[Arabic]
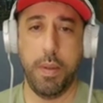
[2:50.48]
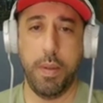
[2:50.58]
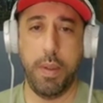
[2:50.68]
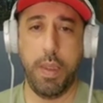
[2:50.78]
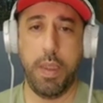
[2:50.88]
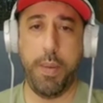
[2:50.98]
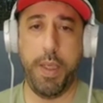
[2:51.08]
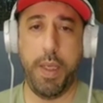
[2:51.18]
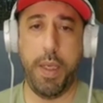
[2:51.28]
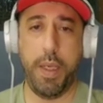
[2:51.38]
تسلمي
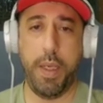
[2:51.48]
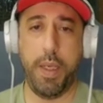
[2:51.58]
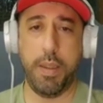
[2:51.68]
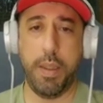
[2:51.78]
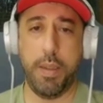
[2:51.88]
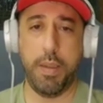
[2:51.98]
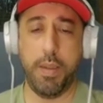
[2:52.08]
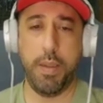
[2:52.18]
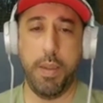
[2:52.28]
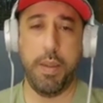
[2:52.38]
يا أنت
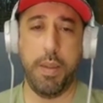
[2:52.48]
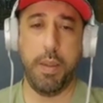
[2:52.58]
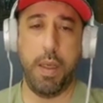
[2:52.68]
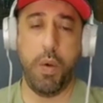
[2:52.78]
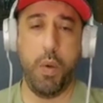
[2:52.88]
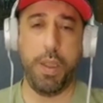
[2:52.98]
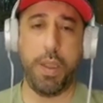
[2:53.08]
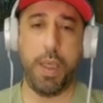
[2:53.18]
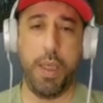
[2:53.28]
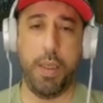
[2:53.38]
أخوه اللي
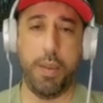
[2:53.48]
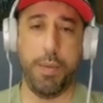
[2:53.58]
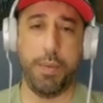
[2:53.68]
اشتكى عليه